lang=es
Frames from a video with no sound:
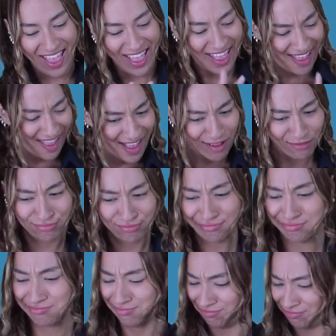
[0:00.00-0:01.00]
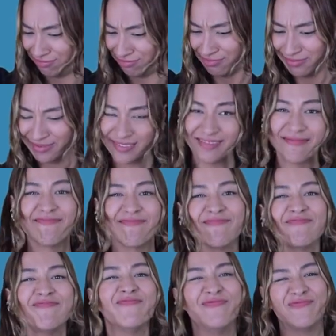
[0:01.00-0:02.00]
Realcemos los derechos
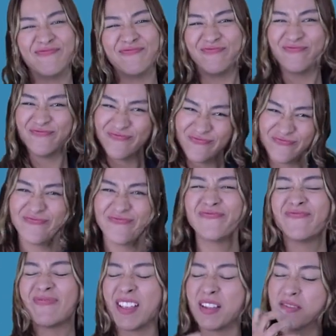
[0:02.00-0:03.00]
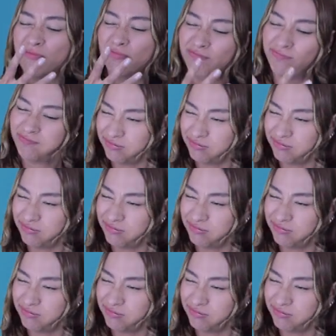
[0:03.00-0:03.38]
de las lenguas de señas.